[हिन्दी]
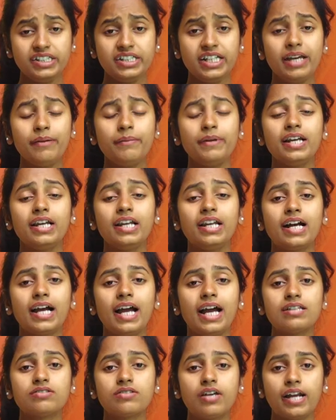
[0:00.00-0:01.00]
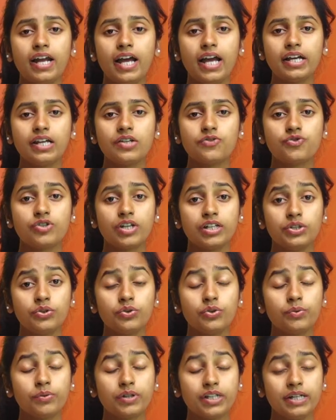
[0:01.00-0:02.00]
ये भी लगाया जा रहा है कि
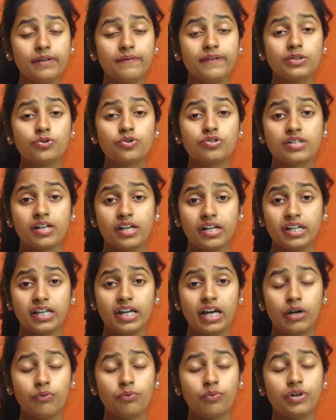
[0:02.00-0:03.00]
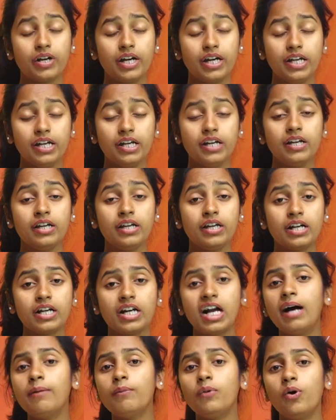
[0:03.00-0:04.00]
जदयू की भी जो संख्या है वो कहीं
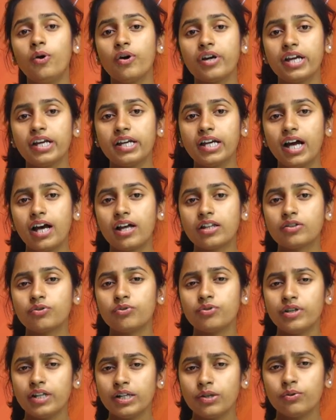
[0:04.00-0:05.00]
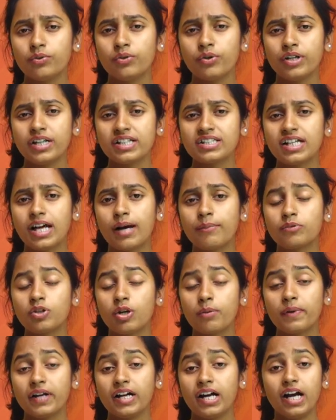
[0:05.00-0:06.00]
कम होगी क्या तो उन्हें उन्होंने साफ
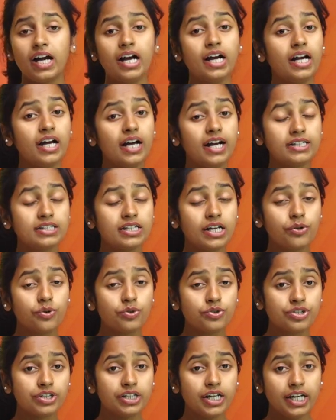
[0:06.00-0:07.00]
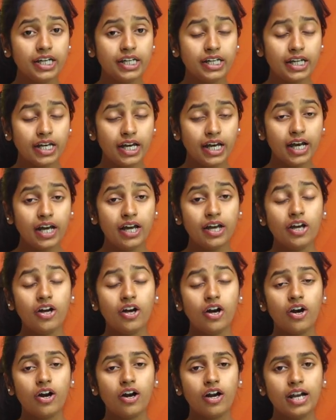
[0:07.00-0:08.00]
तौर पे कहा ऐसा कुछ नहीं है
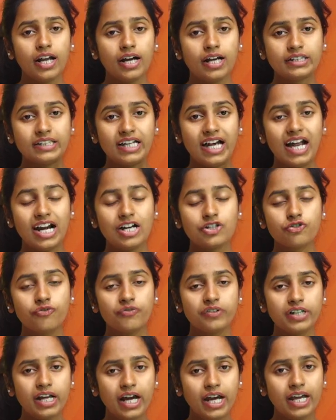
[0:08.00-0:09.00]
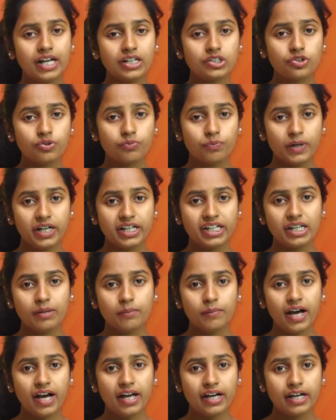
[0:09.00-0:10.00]
और लगातार जो विधायक जो
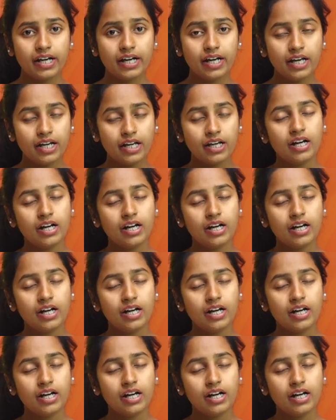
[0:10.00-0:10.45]
पलटी मार रहे हैं